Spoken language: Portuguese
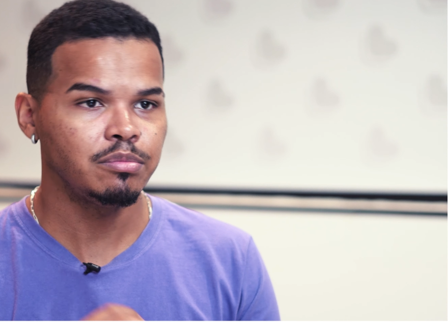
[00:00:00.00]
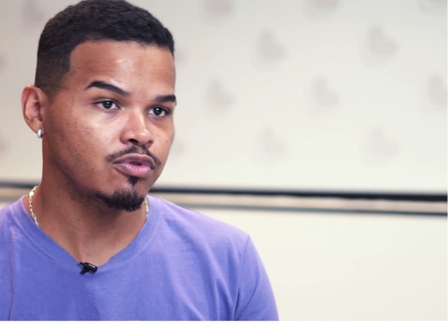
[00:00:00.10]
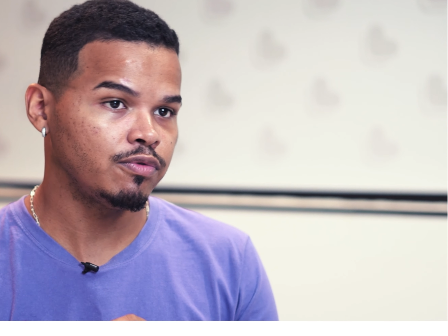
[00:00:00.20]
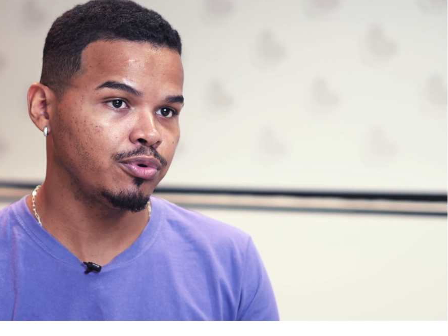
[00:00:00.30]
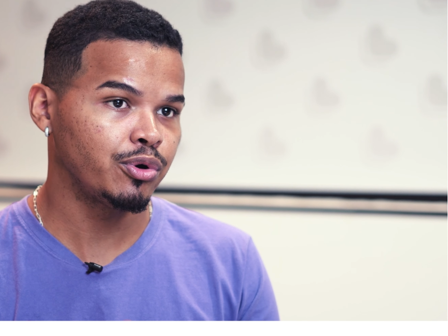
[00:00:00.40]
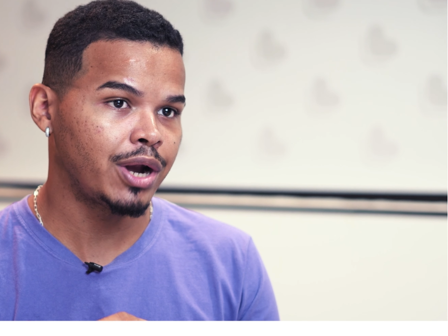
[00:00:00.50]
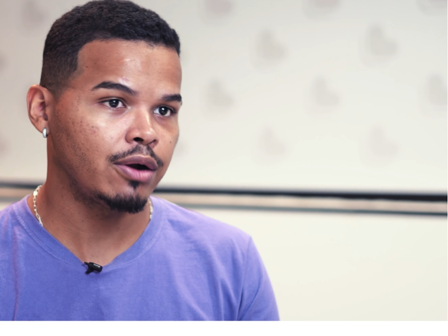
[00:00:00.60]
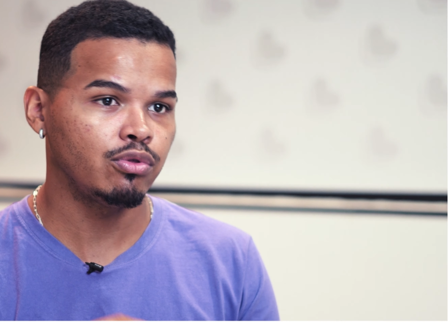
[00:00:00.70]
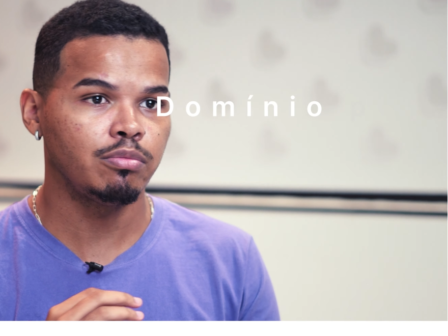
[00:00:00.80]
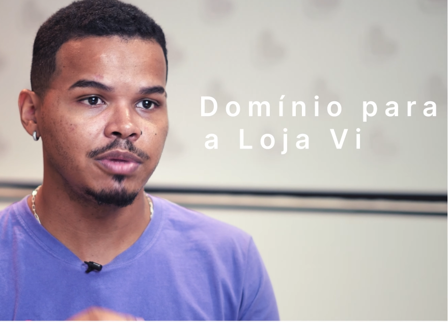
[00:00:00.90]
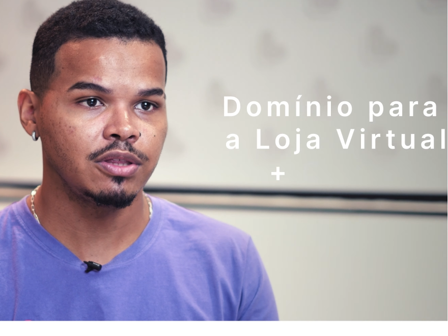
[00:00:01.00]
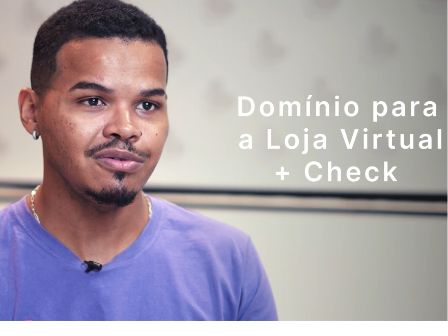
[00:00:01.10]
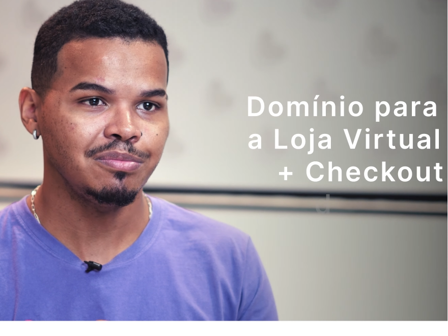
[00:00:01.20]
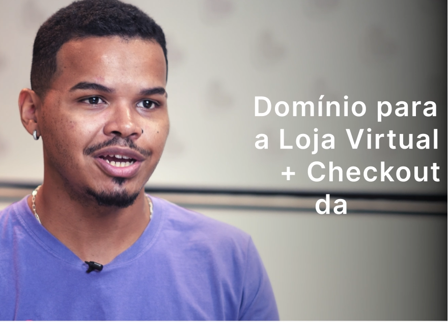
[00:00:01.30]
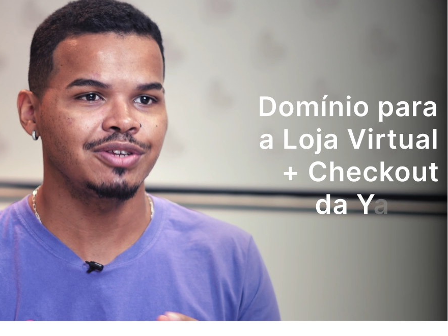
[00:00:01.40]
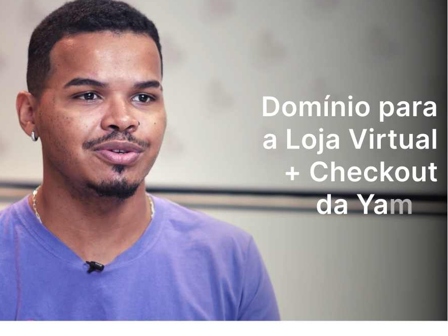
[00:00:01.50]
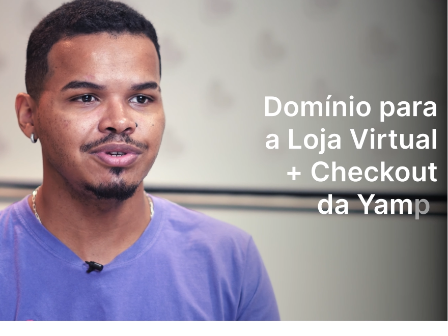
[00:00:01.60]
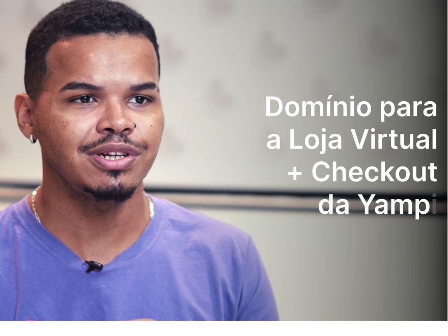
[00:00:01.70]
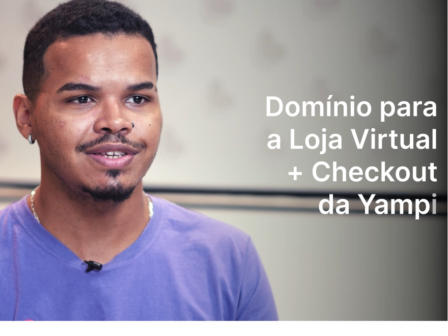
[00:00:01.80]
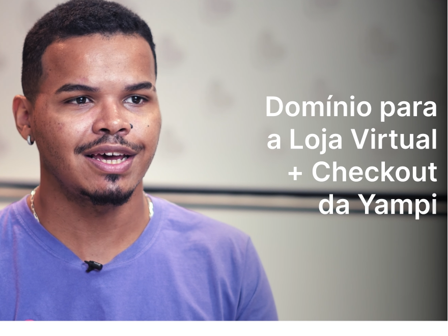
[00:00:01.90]
vamos configurar o domínio para
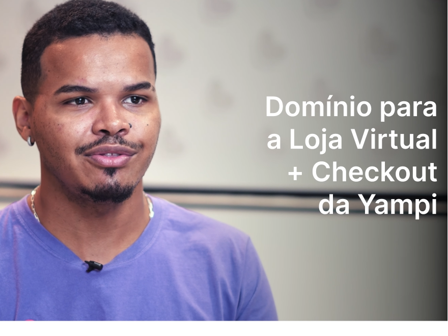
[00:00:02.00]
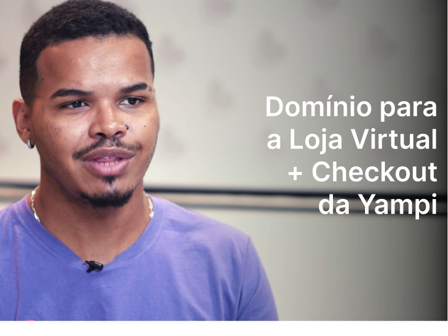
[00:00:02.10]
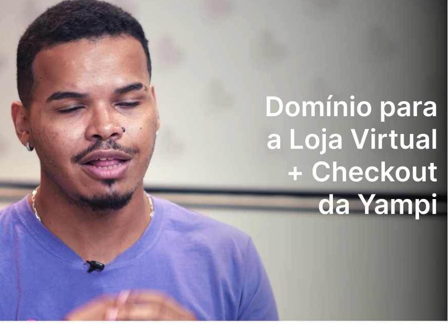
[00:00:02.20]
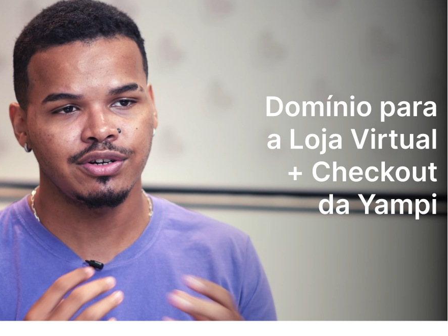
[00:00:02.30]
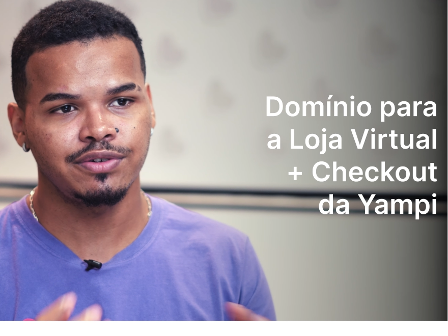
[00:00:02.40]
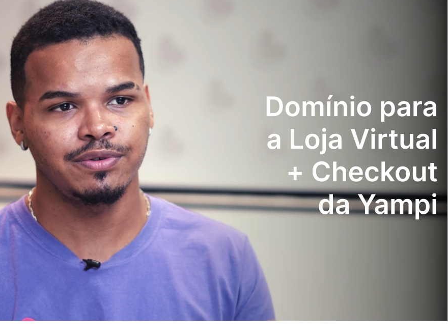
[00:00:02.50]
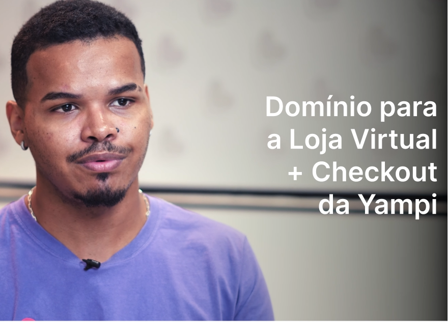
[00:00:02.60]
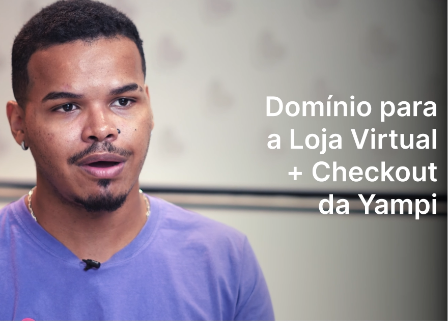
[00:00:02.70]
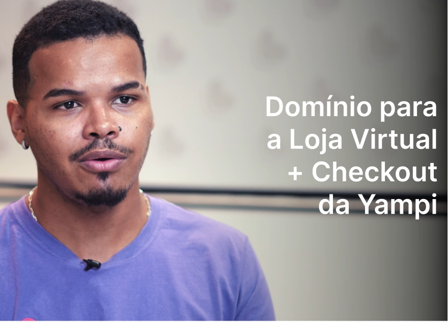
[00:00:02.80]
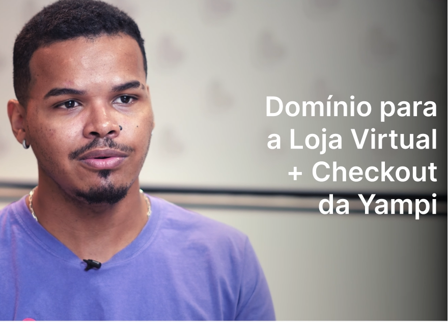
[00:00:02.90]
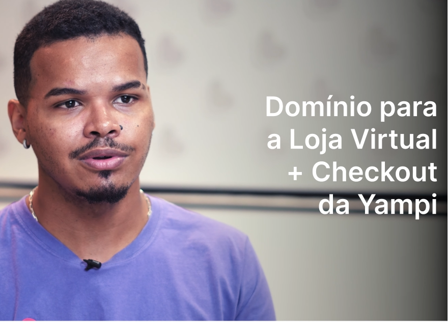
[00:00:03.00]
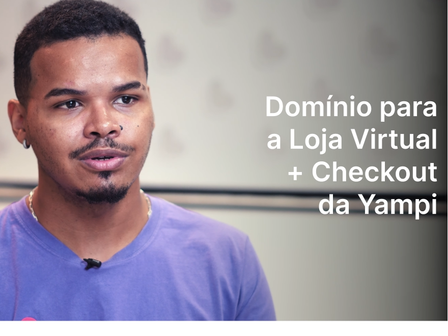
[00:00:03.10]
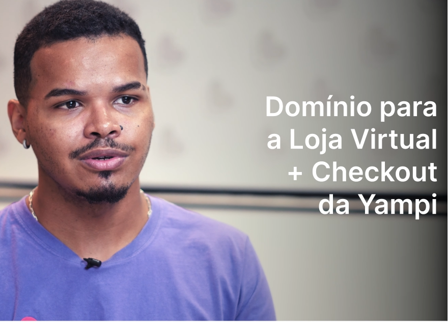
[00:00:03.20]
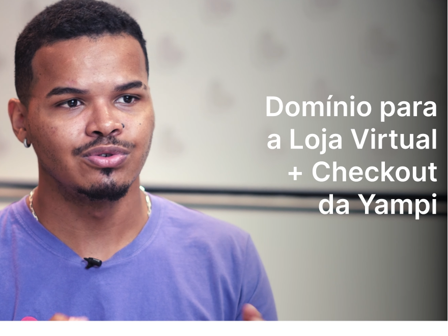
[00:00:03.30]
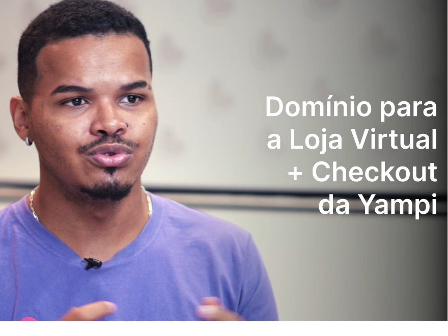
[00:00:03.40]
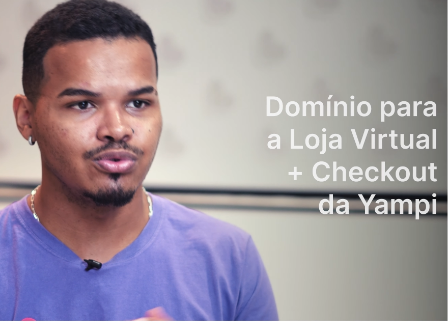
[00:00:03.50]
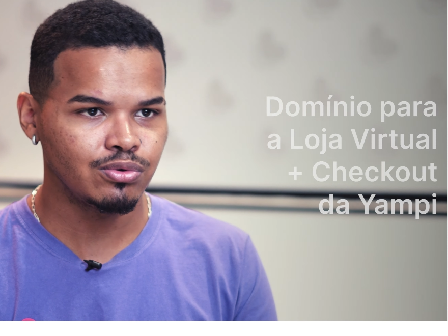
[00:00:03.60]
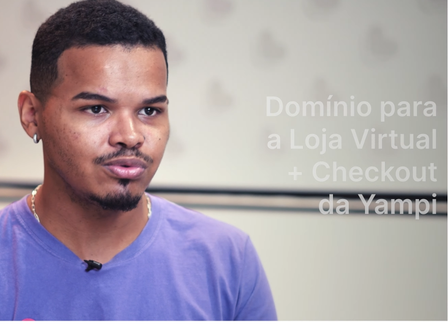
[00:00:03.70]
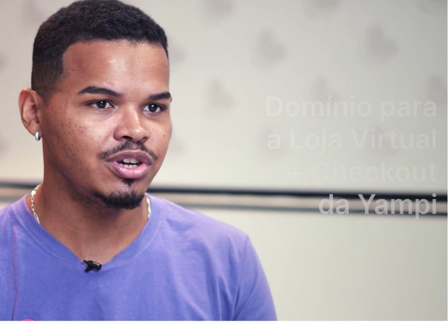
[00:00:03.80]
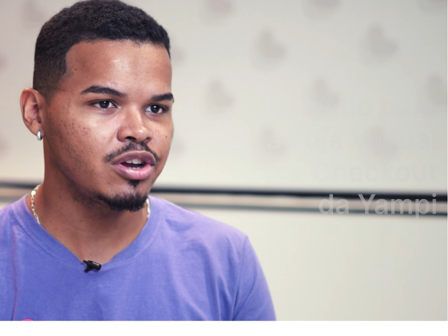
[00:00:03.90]
ser utilizado na loja virtual
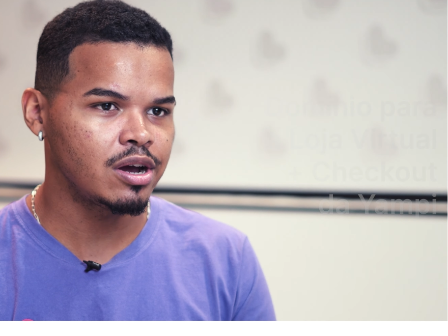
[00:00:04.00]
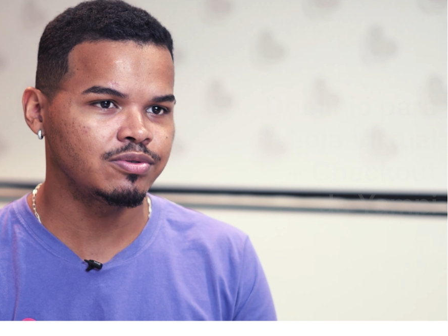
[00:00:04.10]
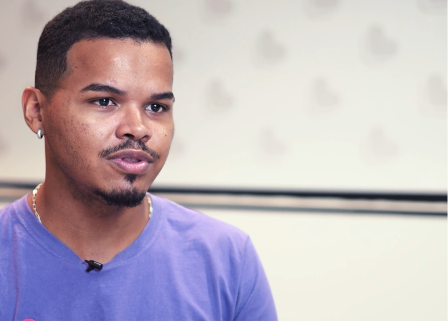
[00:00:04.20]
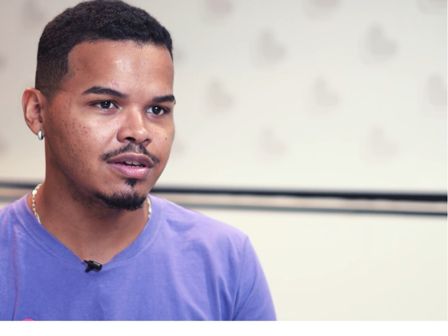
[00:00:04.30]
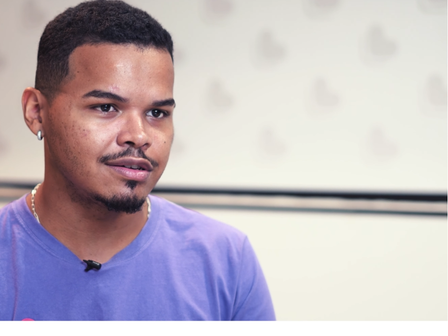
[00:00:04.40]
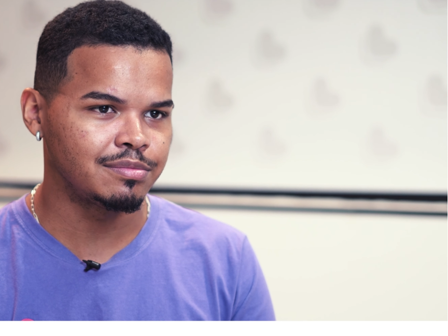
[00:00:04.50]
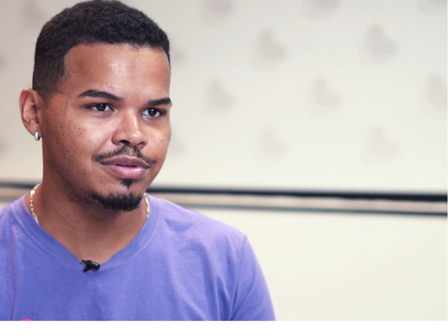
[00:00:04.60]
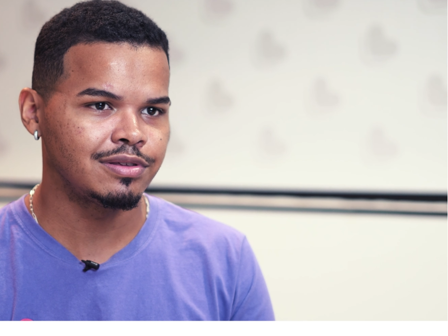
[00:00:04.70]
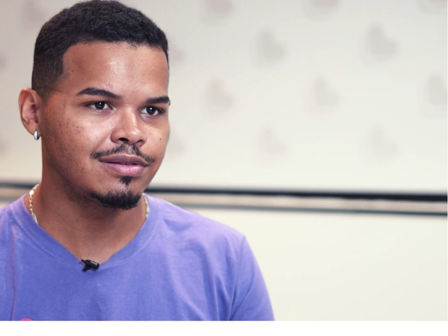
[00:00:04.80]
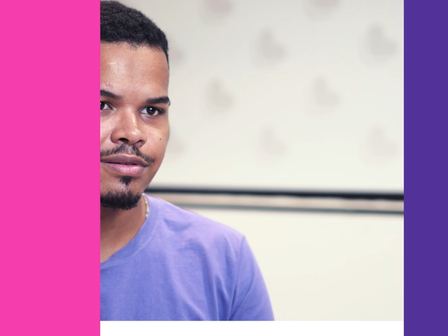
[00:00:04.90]
junto com o checkout da Yandy.